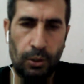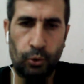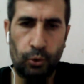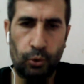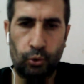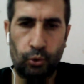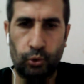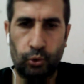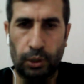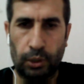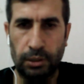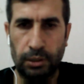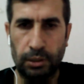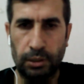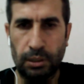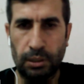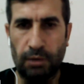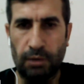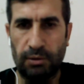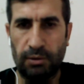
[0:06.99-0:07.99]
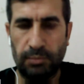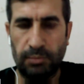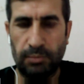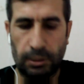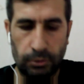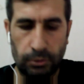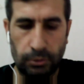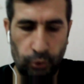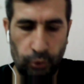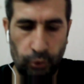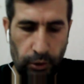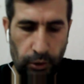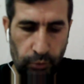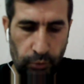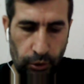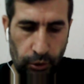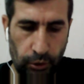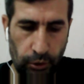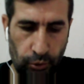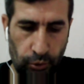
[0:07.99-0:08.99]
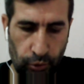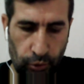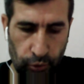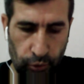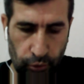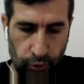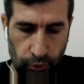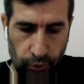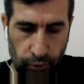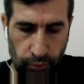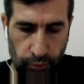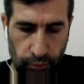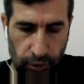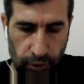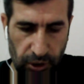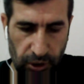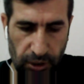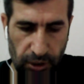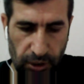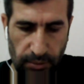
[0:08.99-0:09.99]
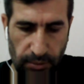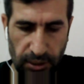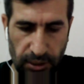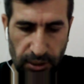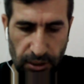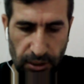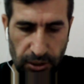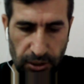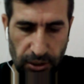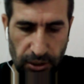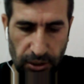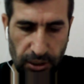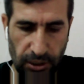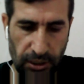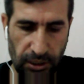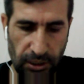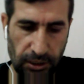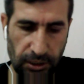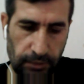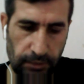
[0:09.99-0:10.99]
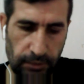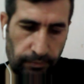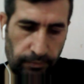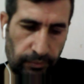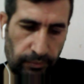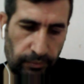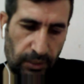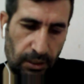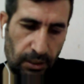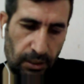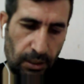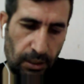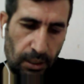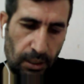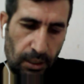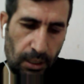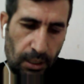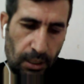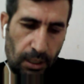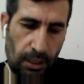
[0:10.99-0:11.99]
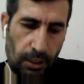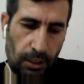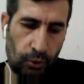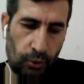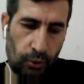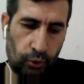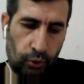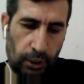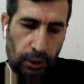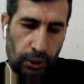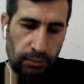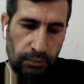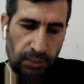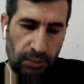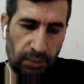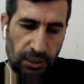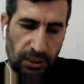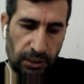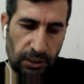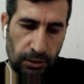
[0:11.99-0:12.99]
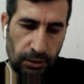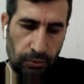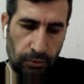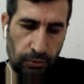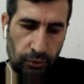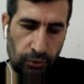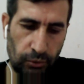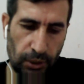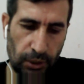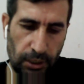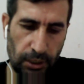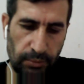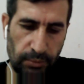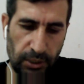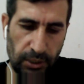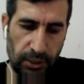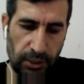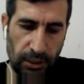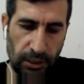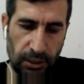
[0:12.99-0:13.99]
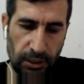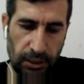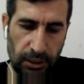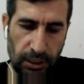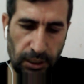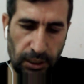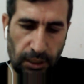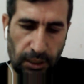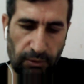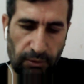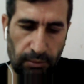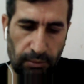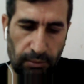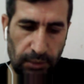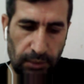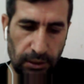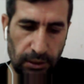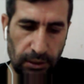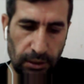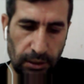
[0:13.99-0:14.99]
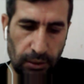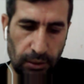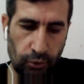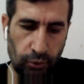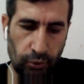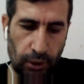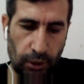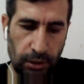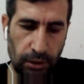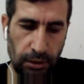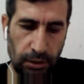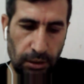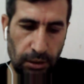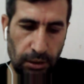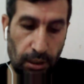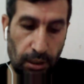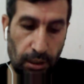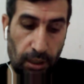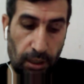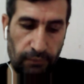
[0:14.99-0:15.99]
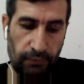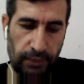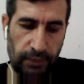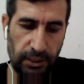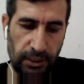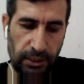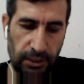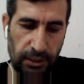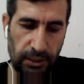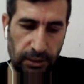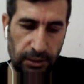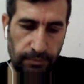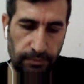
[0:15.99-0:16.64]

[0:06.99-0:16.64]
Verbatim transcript: Kur'an'ın kavramlarının önemi konusunu bugün işlemeye çalışacağız. Kur'an'ın mesajının üzerine bina edildiği kavramlar da Kur'an'ın harfleridir.